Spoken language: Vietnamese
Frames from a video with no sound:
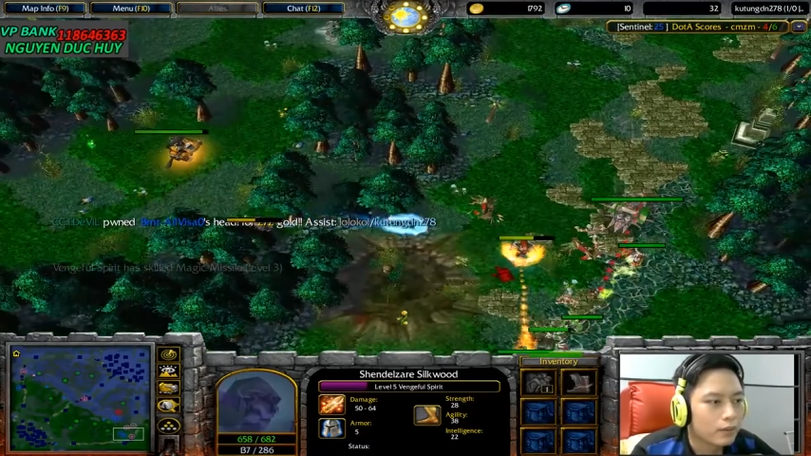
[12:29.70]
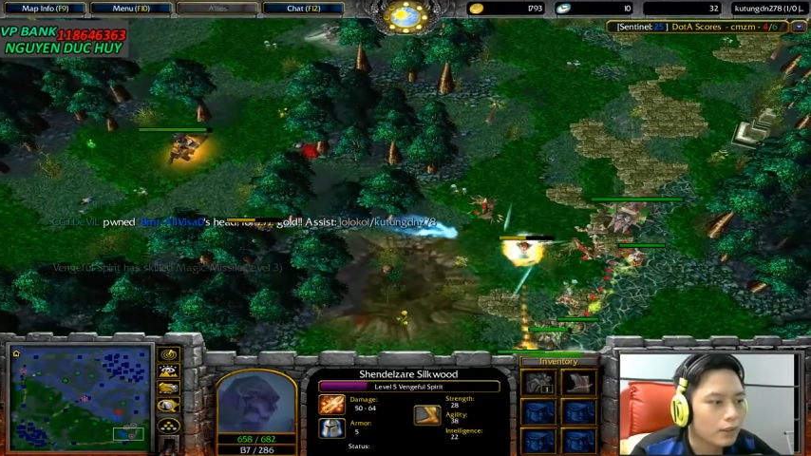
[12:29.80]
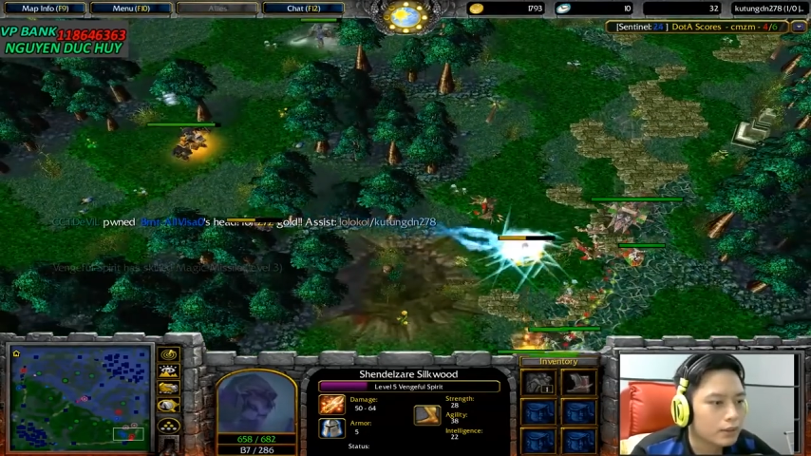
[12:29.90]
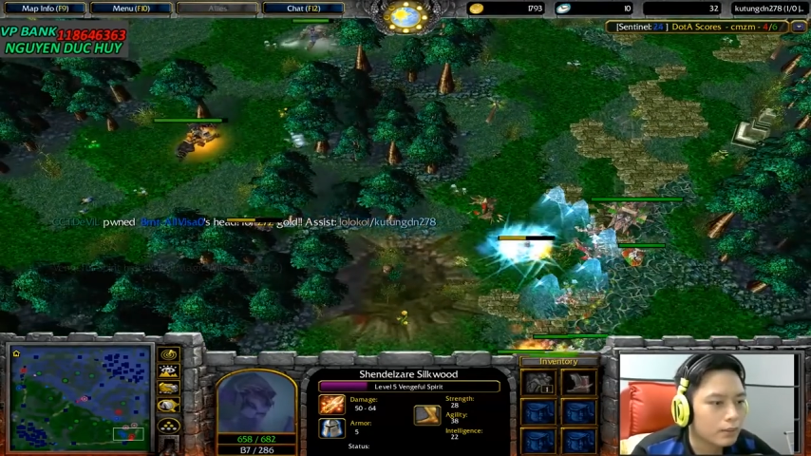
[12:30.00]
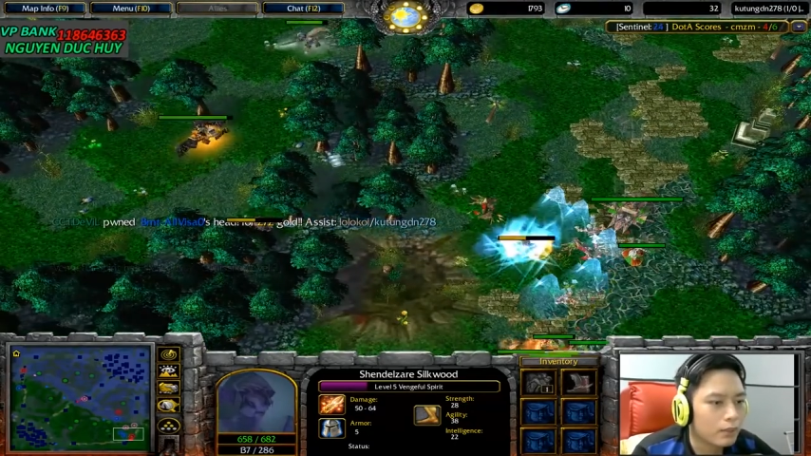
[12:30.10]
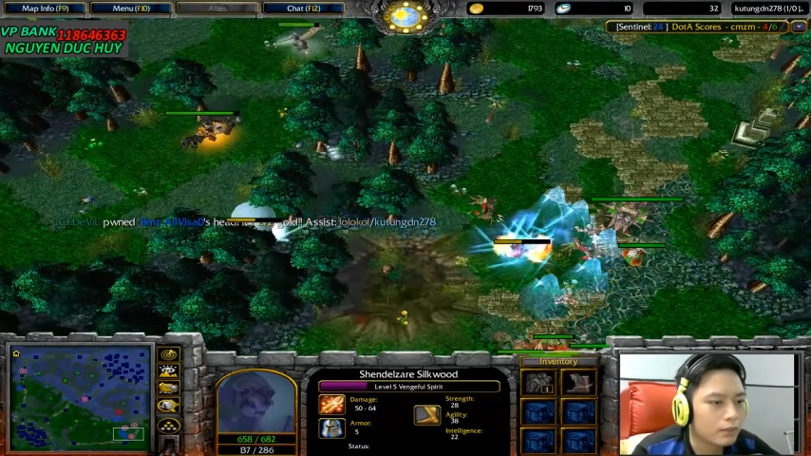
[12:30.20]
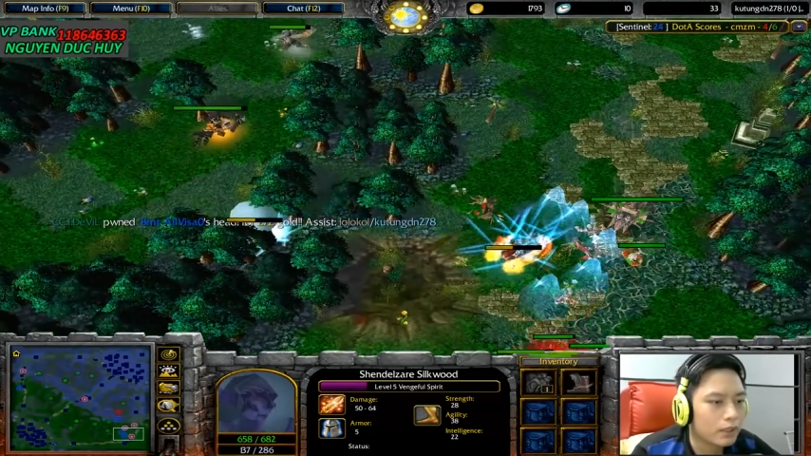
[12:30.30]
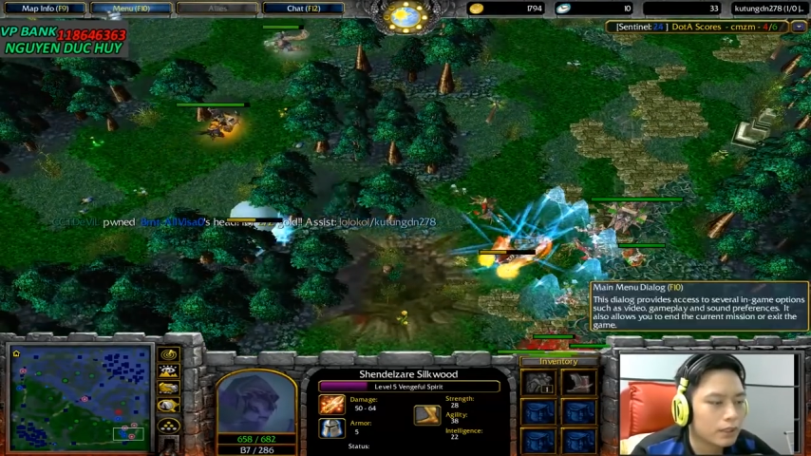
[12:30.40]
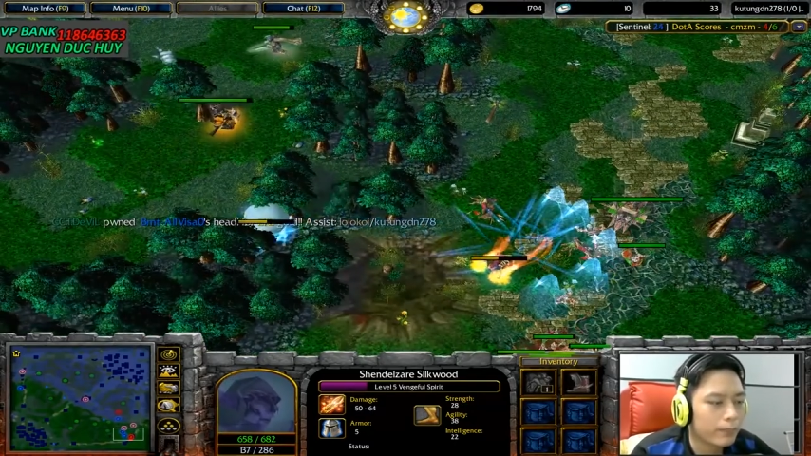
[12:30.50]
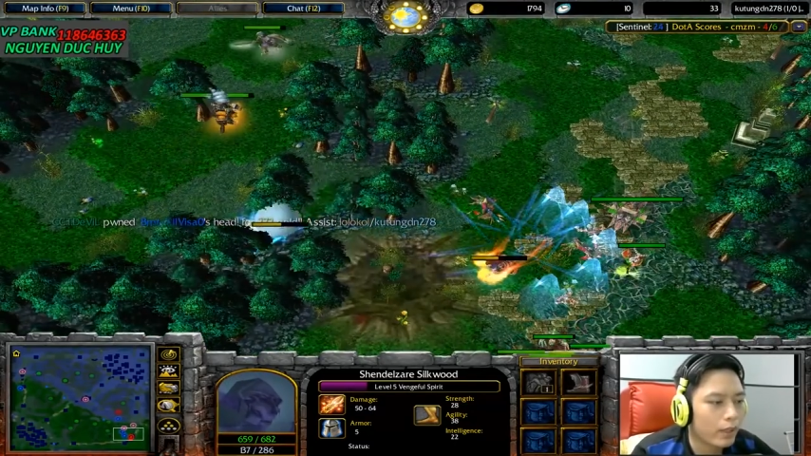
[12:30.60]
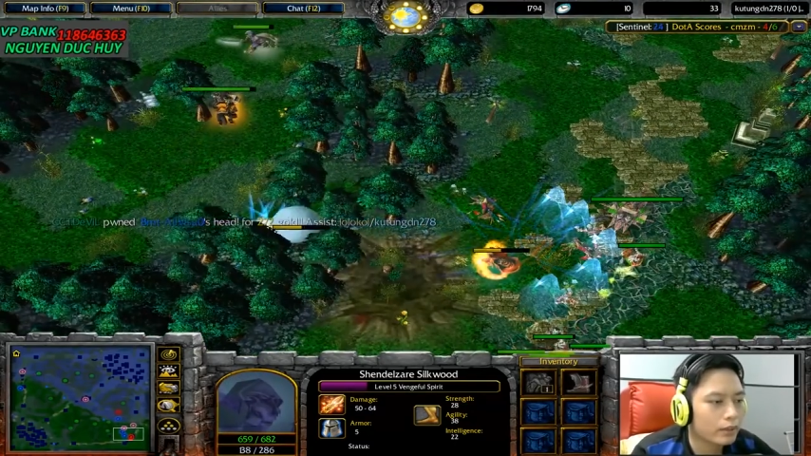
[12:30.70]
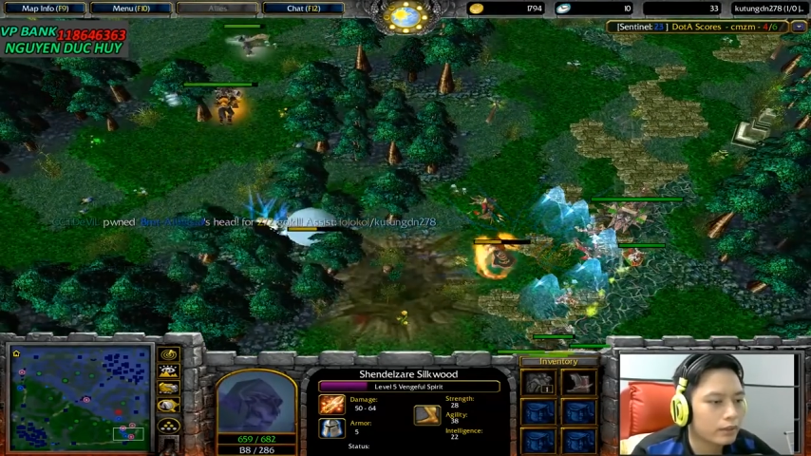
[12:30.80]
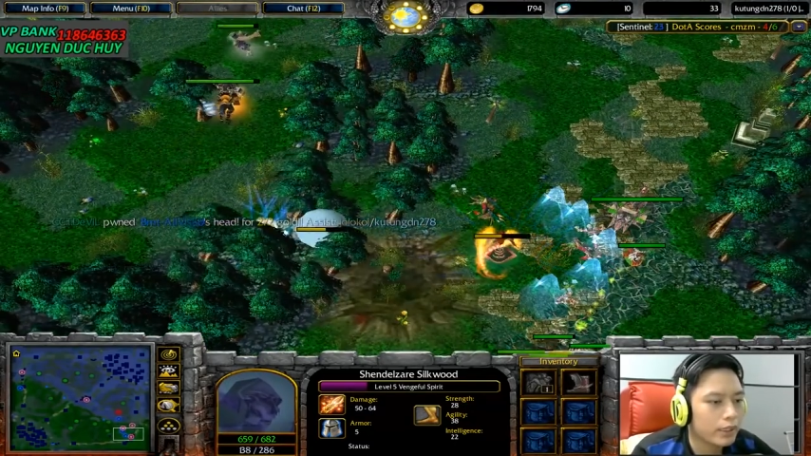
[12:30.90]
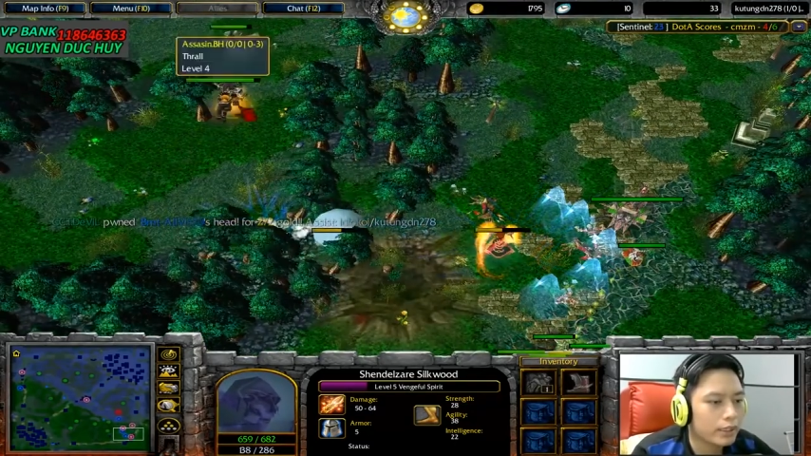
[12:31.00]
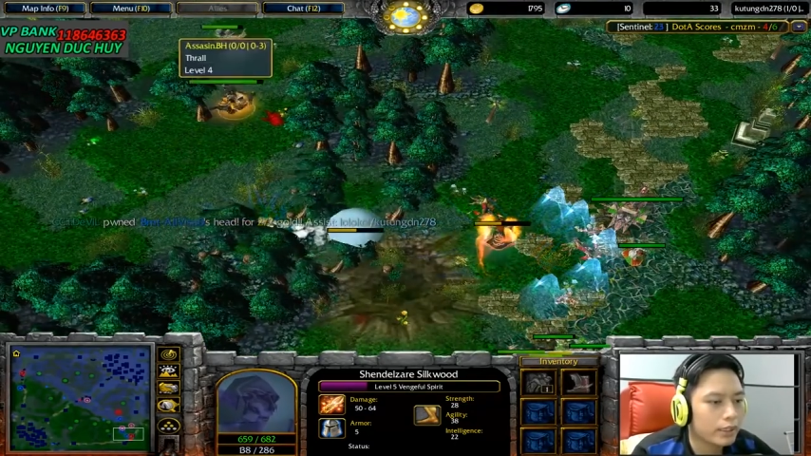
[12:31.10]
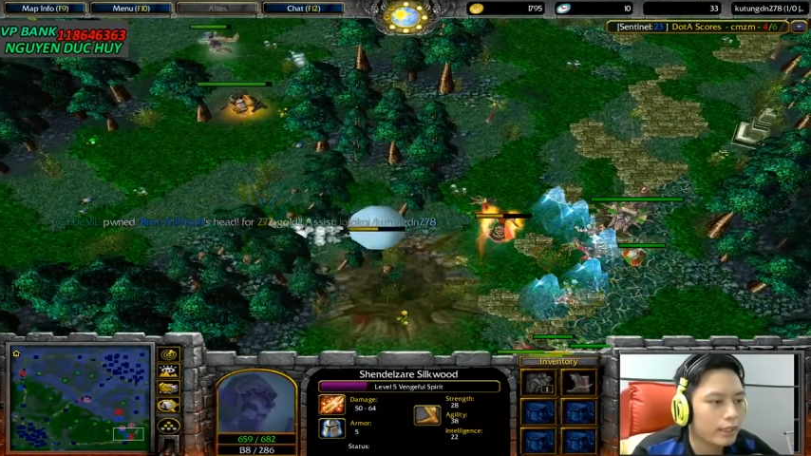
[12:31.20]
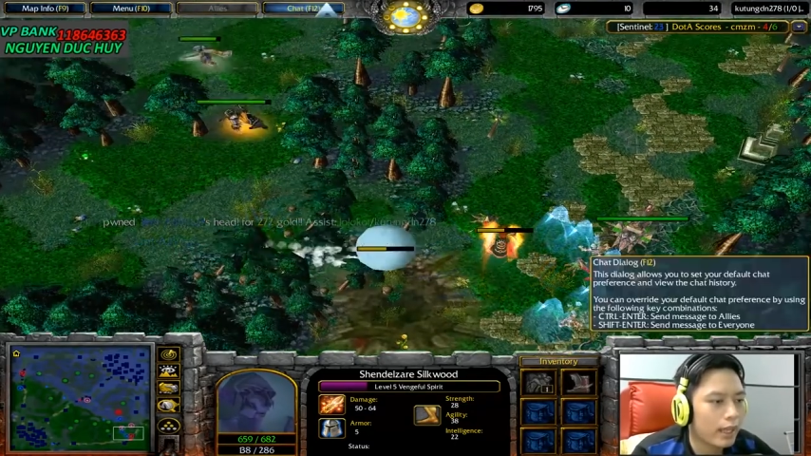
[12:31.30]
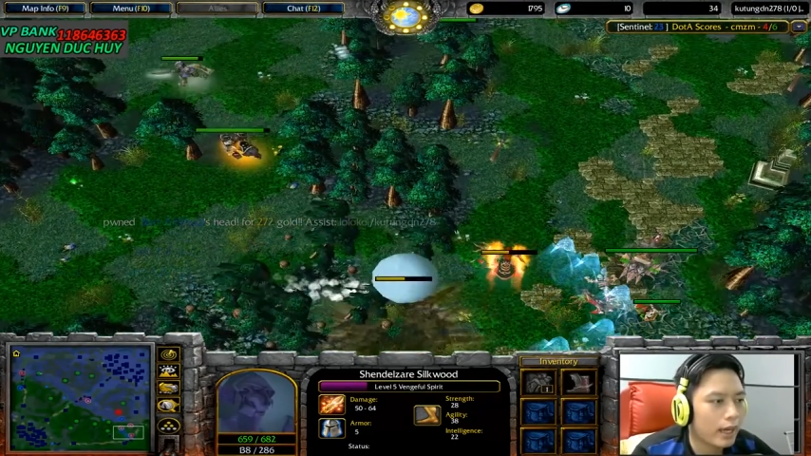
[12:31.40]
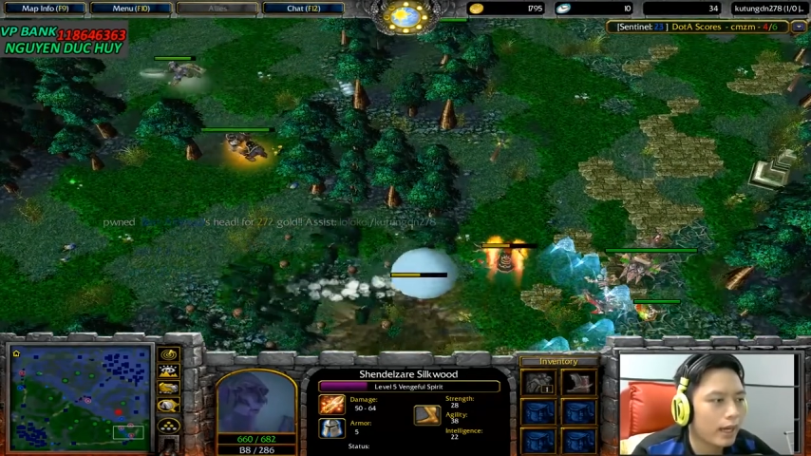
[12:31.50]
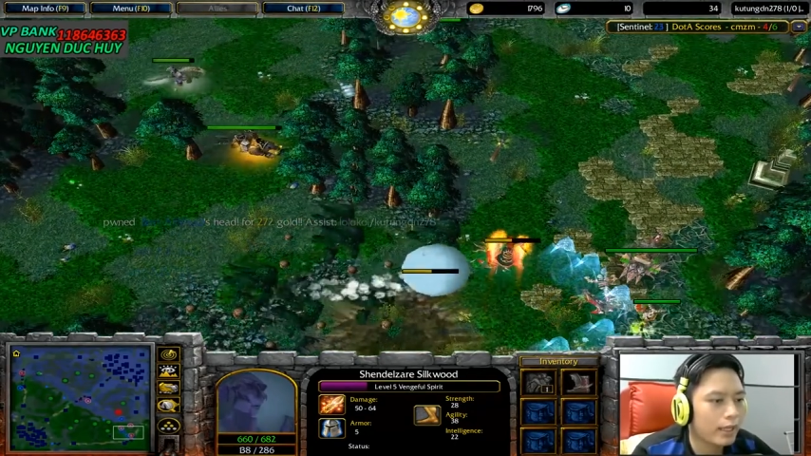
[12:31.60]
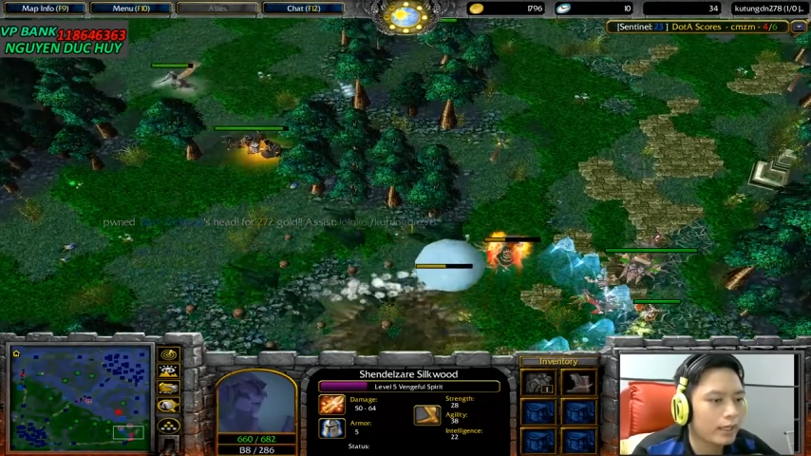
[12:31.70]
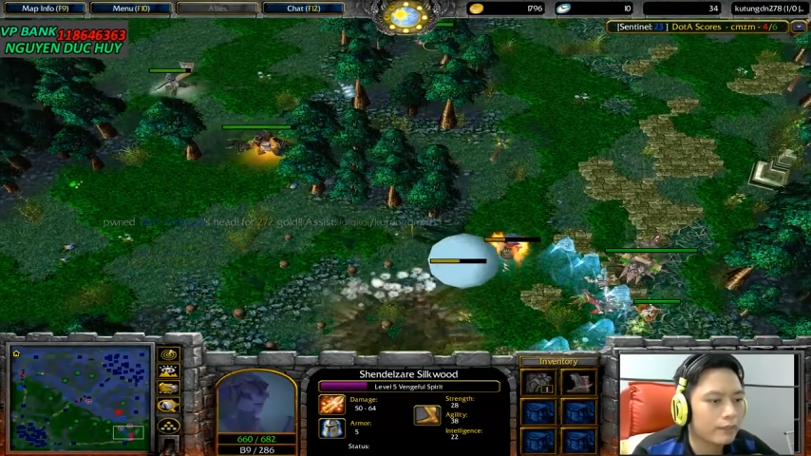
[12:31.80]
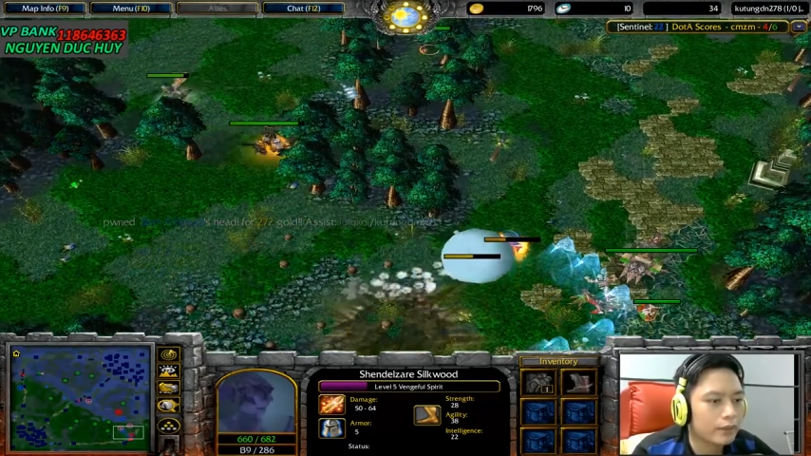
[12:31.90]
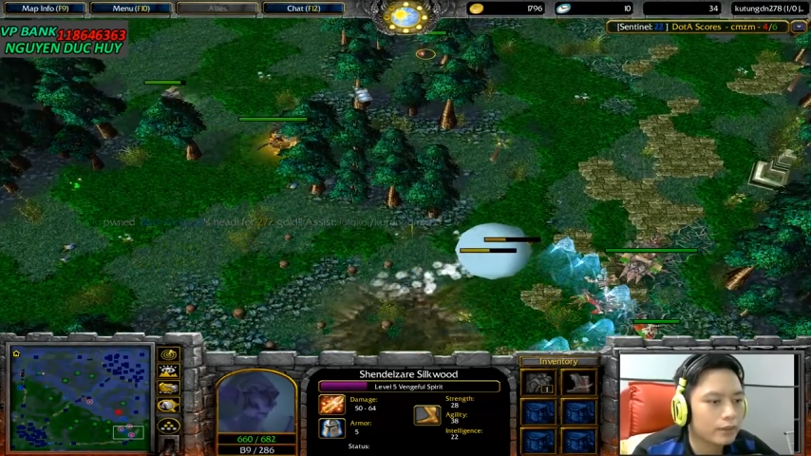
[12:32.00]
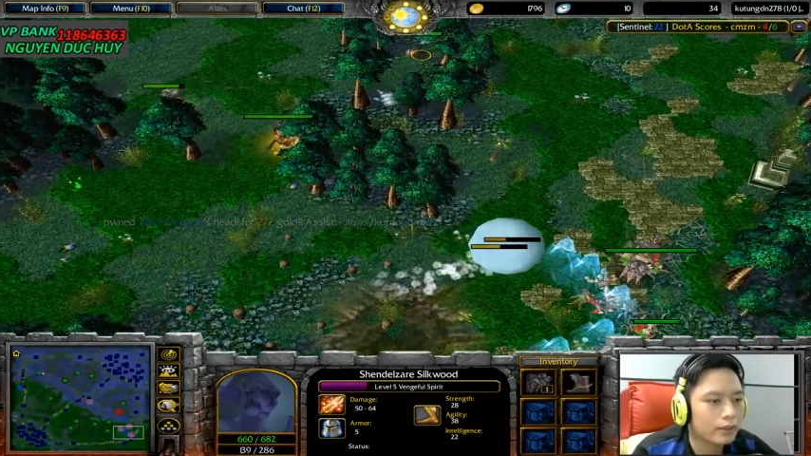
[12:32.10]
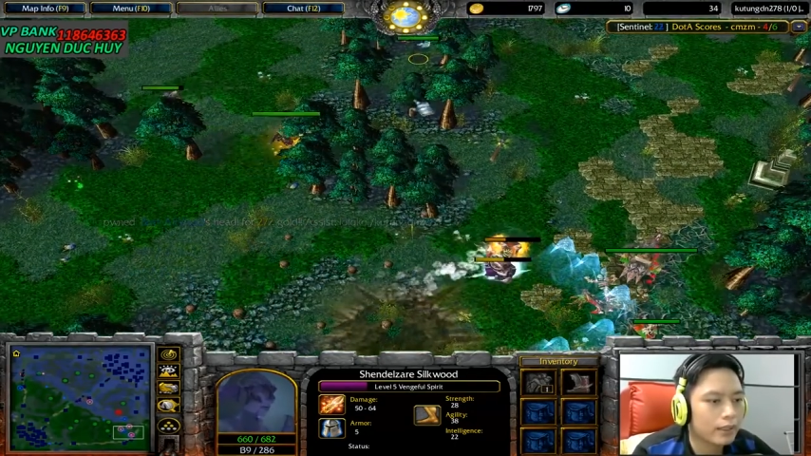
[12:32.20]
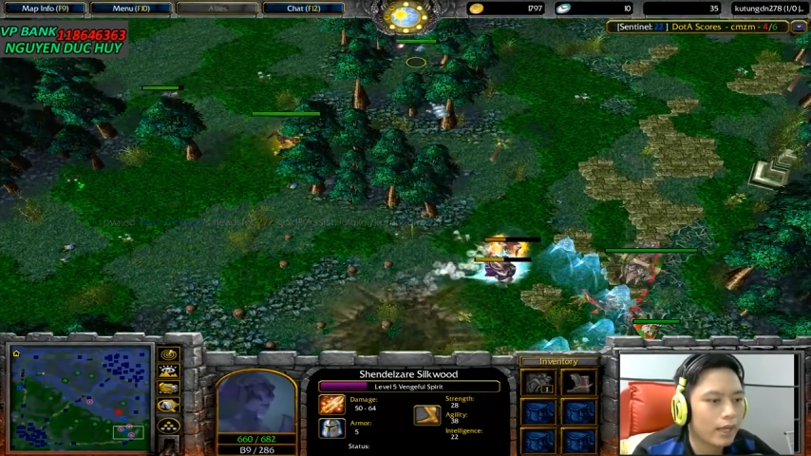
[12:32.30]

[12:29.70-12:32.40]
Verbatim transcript: có sở bốc đến từ support đi ganh là hay và tất